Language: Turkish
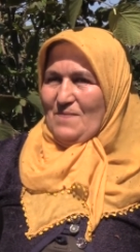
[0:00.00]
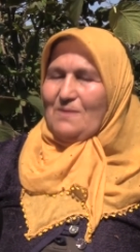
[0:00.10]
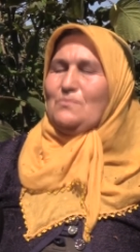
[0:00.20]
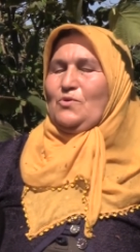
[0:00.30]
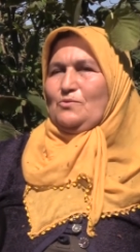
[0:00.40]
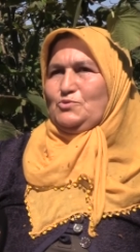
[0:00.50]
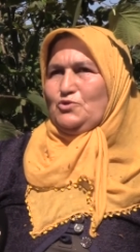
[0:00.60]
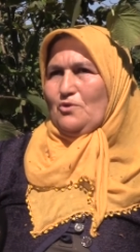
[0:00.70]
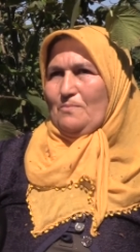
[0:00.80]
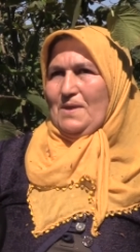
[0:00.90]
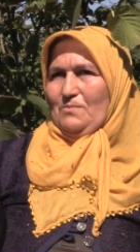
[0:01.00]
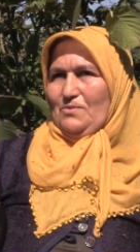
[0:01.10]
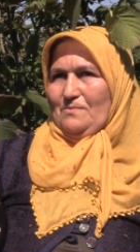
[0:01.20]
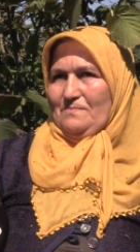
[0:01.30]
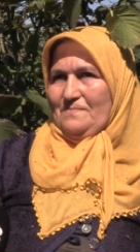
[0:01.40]
Memnunum, çok
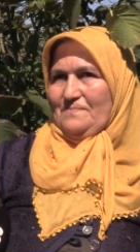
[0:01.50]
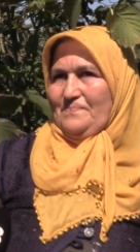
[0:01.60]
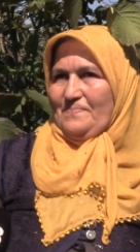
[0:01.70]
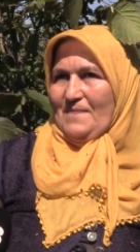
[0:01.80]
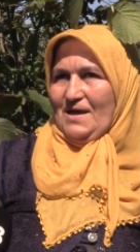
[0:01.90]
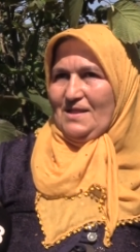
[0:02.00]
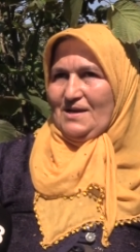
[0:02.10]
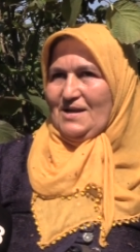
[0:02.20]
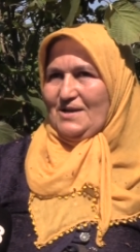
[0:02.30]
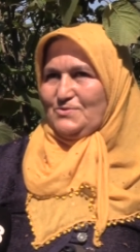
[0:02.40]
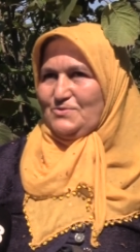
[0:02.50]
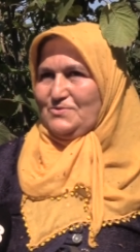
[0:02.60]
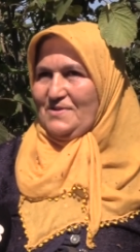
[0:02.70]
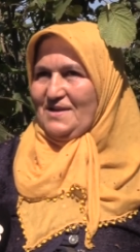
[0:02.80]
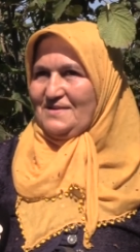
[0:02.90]
memnunum. Allah razı olsunlar.